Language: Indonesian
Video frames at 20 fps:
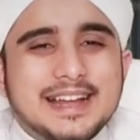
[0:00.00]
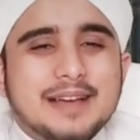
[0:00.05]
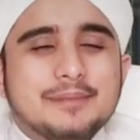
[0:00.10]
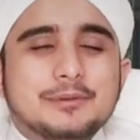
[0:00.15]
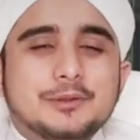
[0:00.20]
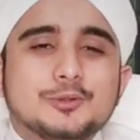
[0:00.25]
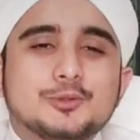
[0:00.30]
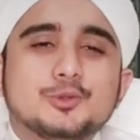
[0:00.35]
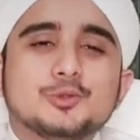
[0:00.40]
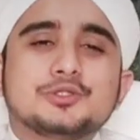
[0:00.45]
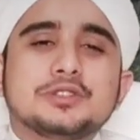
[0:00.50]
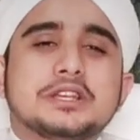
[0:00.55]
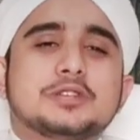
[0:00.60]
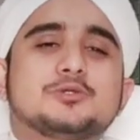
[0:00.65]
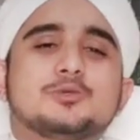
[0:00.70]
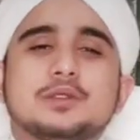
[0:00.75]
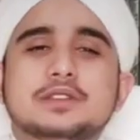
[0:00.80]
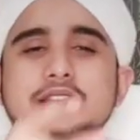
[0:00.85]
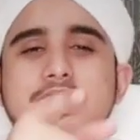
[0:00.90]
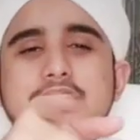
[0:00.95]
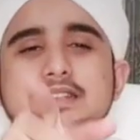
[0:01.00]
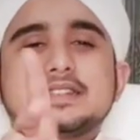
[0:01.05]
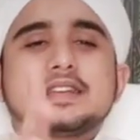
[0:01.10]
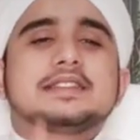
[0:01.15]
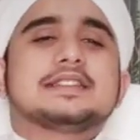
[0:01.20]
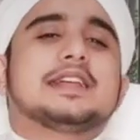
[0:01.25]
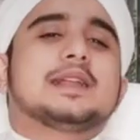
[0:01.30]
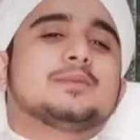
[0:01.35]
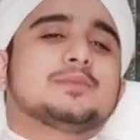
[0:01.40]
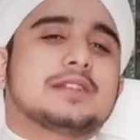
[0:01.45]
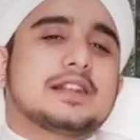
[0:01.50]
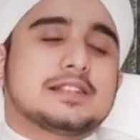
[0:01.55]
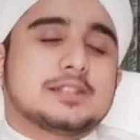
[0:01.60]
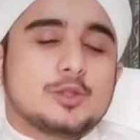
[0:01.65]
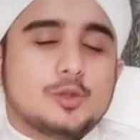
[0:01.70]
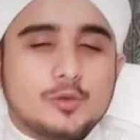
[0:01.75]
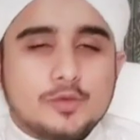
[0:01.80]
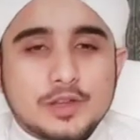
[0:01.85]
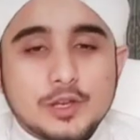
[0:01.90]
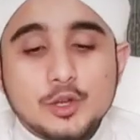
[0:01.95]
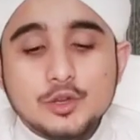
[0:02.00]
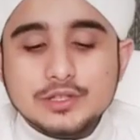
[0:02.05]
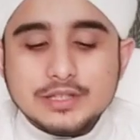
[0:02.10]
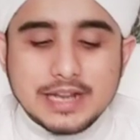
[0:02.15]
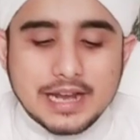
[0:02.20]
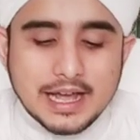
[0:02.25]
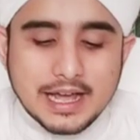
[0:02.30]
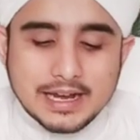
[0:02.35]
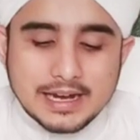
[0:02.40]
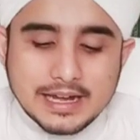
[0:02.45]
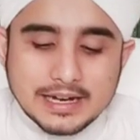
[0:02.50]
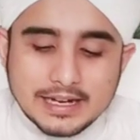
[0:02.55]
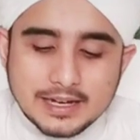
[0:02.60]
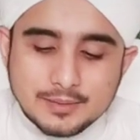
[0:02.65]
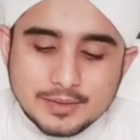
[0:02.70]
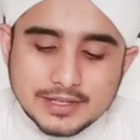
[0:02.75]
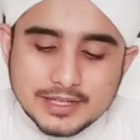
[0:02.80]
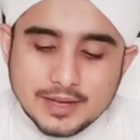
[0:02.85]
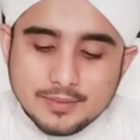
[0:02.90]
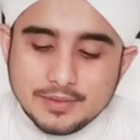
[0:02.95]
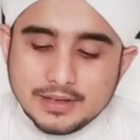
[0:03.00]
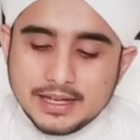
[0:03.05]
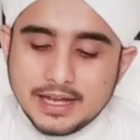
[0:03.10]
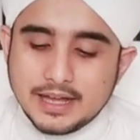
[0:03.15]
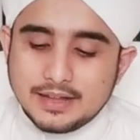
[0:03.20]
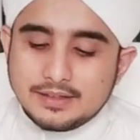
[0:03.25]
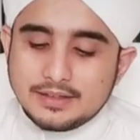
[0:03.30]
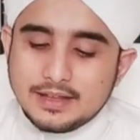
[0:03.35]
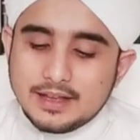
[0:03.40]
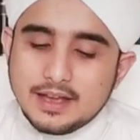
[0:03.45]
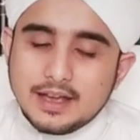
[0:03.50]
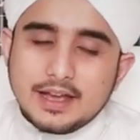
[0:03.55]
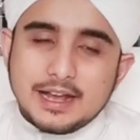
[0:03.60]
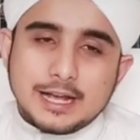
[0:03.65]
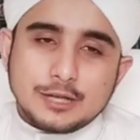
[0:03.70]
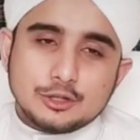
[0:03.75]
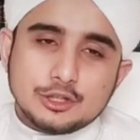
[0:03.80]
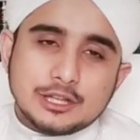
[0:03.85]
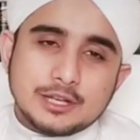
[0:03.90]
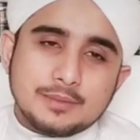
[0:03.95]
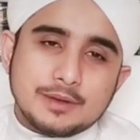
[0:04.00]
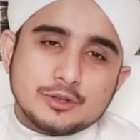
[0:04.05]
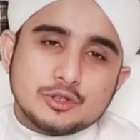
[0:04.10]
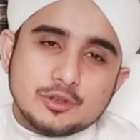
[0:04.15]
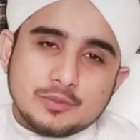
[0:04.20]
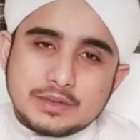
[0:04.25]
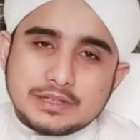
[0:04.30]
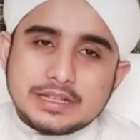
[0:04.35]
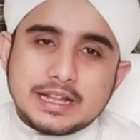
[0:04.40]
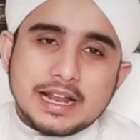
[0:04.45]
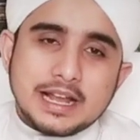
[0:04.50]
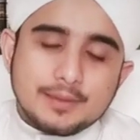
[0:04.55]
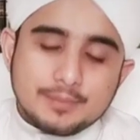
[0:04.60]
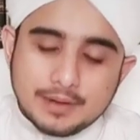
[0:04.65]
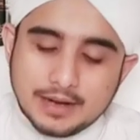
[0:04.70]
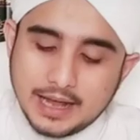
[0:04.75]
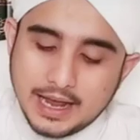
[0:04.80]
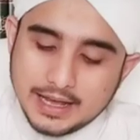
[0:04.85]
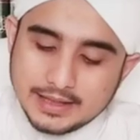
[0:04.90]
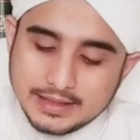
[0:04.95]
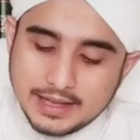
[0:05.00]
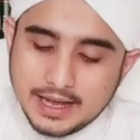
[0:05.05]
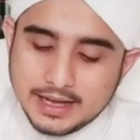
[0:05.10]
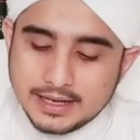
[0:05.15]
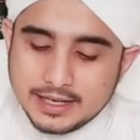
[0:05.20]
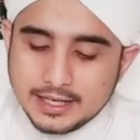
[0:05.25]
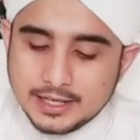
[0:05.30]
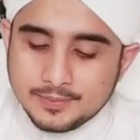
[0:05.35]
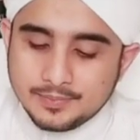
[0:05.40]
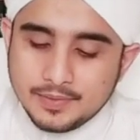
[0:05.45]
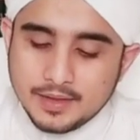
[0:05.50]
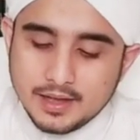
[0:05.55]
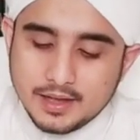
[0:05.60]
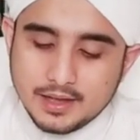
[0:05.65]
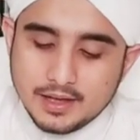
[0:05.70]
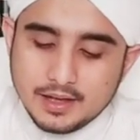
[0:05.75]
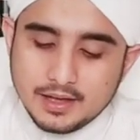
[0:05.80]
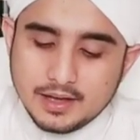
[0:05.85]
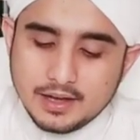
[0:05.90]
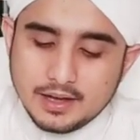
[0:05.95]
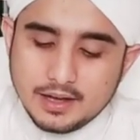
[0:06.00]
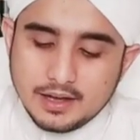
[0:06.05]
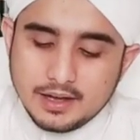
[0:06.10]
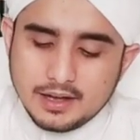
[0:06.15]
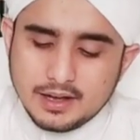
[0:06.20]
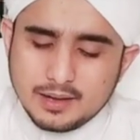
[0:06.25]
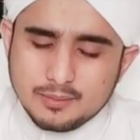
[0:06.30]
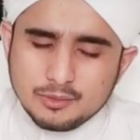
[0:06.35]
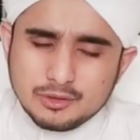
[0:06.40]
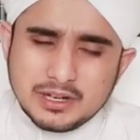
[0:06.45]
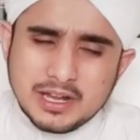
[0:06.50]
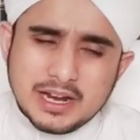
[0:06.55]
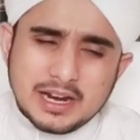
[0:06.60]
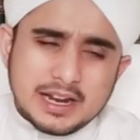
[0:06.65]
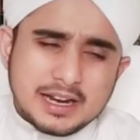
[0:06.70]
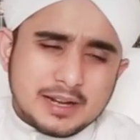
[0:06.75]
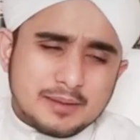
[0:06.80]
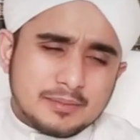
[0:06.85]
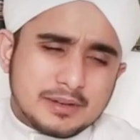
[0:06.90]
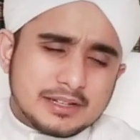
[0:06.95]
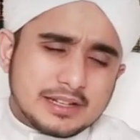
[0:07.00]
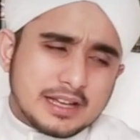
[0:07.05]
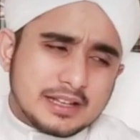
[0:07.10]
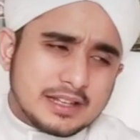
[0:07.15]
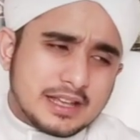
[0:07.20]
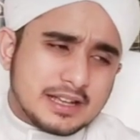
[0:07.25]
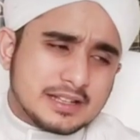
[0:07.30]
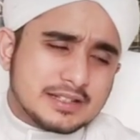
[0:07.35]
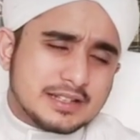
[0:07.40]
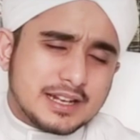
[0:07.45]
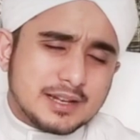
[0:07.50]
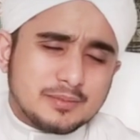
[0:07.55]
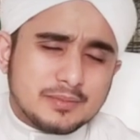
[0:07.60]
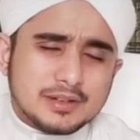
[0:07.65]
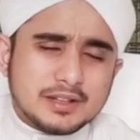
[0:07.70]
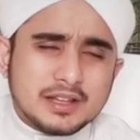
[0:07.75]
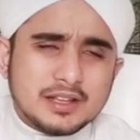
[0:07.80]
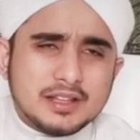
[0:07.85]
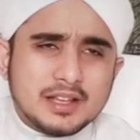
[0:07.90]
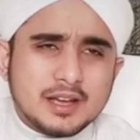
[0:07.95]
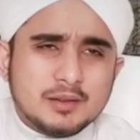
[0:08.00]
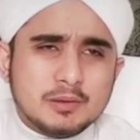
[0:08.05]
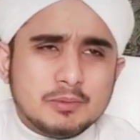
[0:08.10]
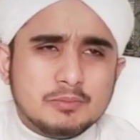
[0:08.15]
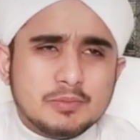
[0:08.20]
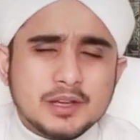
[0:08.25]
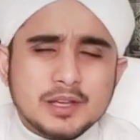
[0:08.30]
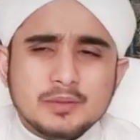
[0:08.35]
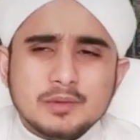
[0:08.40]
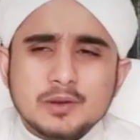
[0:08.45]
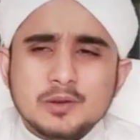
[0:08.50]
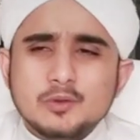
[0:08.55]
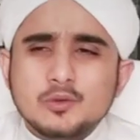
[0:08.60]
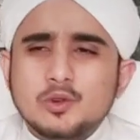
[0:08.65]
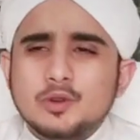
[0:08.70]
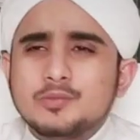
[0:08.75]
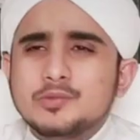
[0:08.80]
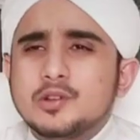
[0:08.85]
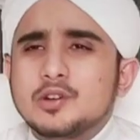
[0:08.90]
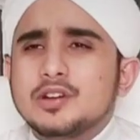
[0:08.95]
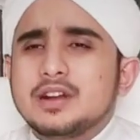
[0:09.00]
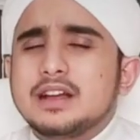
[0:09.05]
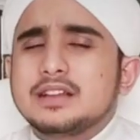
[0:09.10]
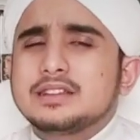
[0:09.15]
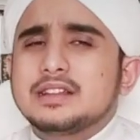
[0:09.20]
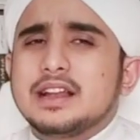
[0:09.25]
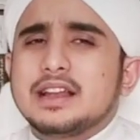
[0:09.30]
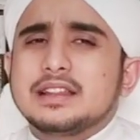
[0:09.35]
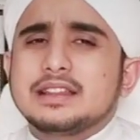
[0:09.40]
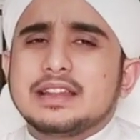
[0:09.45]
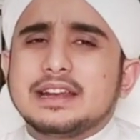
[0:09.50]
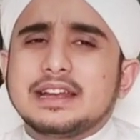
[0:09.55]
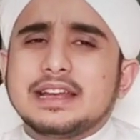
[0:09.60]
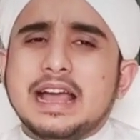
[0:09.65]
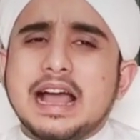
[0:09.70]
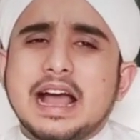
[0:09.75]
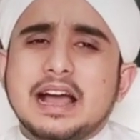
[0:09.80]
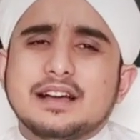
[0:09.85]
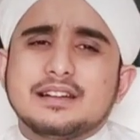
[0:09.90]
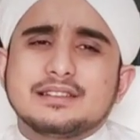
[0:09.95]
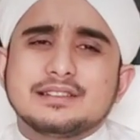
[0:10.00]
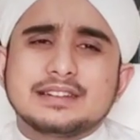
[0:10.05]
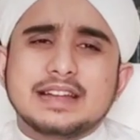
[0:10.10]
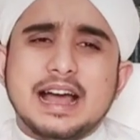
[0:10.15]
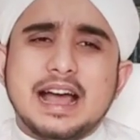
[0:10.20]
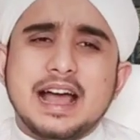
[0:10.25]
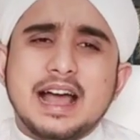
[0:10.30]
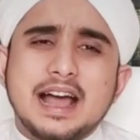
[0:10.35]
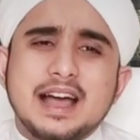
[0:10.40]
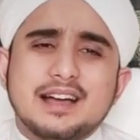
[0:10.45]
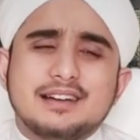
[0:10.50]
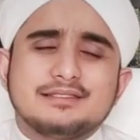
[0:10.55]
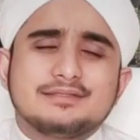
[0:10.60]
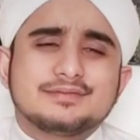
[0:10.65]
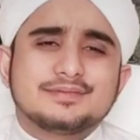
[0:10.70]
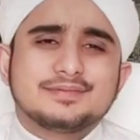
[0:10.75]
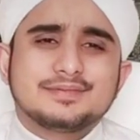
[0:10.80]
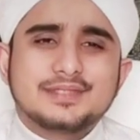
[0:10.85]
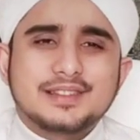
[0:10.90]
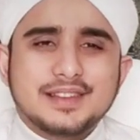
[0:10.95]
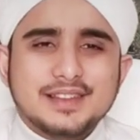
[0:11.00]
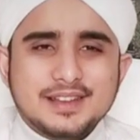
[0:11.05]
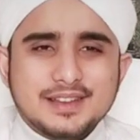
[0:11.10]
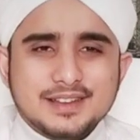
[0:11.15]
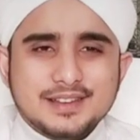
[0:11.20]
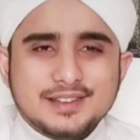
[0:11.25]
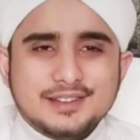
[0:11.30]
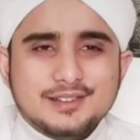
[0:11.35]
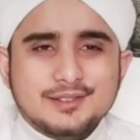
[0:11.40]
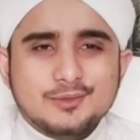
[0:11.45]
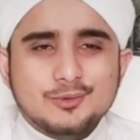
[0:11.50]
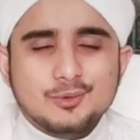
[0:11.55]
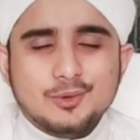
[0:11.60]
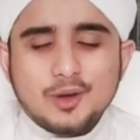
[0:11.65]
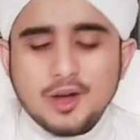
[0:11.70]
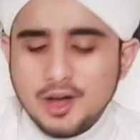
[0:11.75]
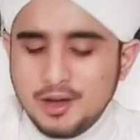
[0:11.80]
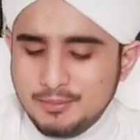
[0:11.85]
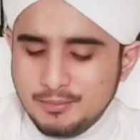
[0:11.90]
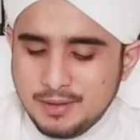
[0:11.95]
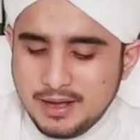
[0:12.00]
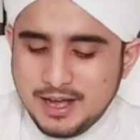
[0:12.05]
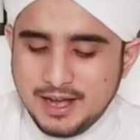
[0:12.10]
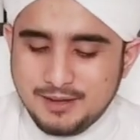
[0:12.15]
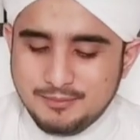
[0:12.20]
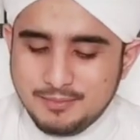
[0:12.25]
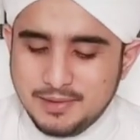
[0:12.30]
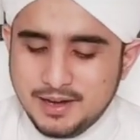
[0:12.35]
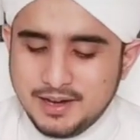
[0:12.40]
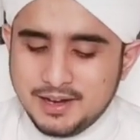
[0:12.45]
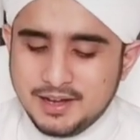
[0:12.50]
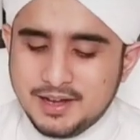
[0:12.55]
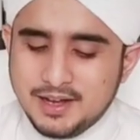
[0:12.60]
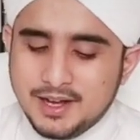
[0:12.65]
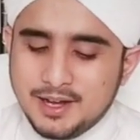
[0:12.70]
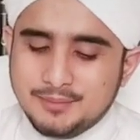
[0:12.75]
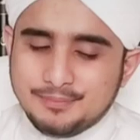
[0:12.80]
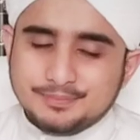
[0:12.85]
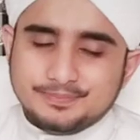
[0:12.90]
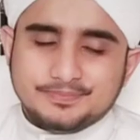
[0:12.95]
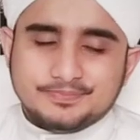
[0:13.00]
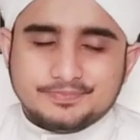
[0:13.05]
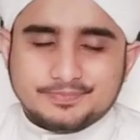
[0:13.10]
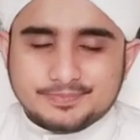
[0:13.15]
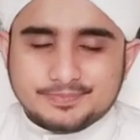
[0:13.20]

Nah, itu saya sudah jelaskan dalam salah satu video, silahkan Anda bisa melihat. Itu termasuk masalah yang berkaitan dengan ini. Nah, kemudian ada yang bertanya yang sering bertanya Habib bagaimana hukumnya orang nelen reak, dahak, mukhamah, balgam,